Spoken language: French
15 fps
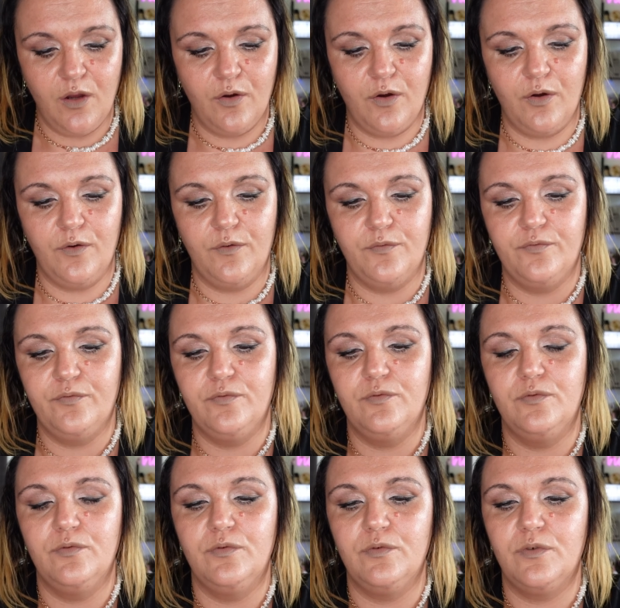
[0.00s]
Euh,
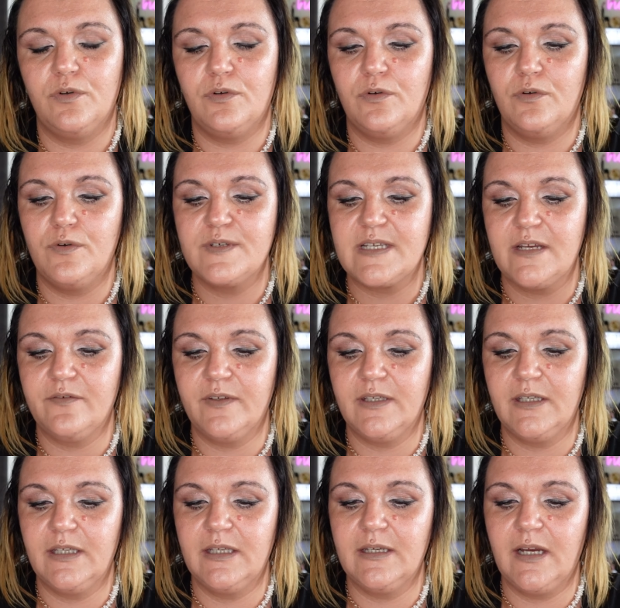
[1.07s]
vous
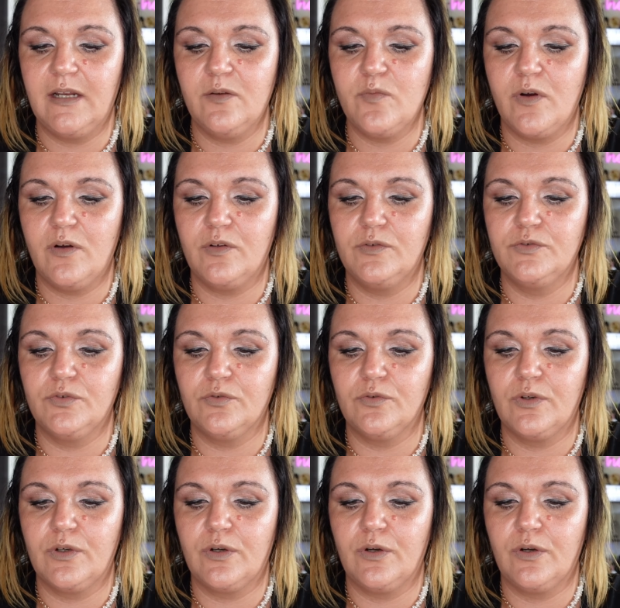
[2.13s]
avez également donc